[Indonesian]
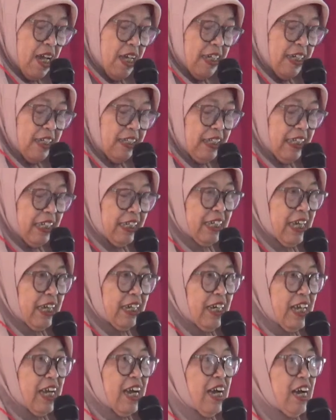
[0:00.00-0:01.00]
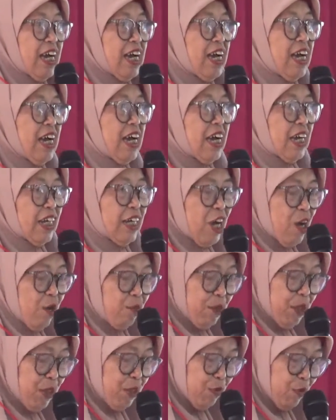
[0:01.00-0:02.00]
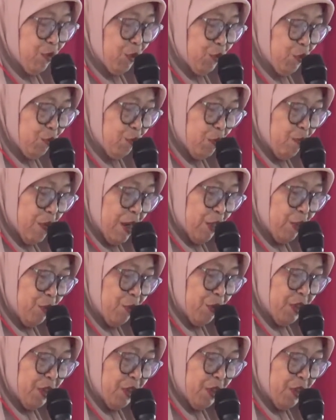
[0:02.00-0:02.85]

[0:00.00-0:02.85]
memanfaatkan momentum bersejarah dengan